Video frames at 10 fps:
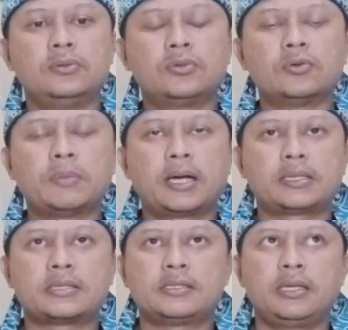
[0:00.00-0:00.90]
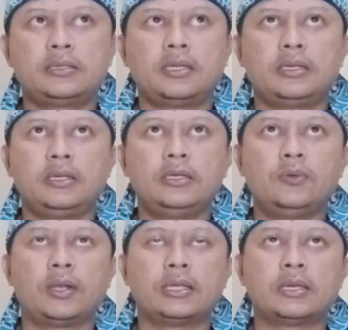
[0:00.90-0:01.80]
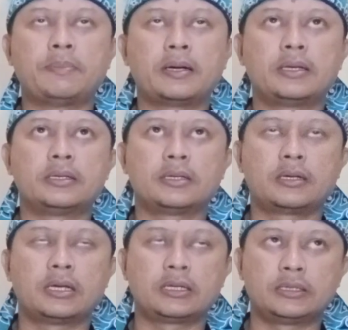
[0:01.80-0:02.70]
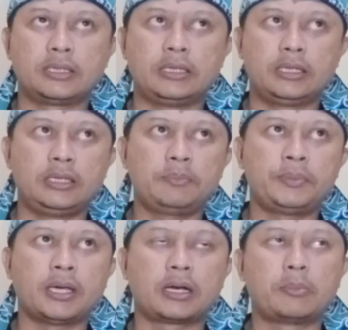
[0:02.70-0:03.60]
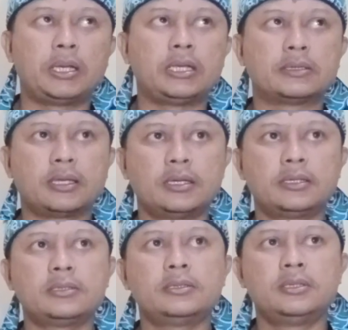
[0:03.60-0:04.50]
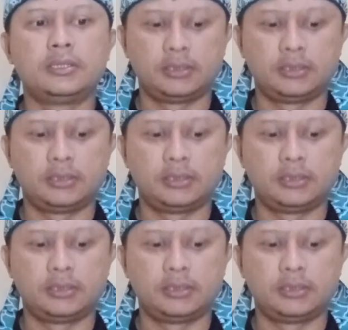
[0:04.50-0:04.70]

Untuk mengatasi DITI di wilayah Pagar Ageng ini, pihak militer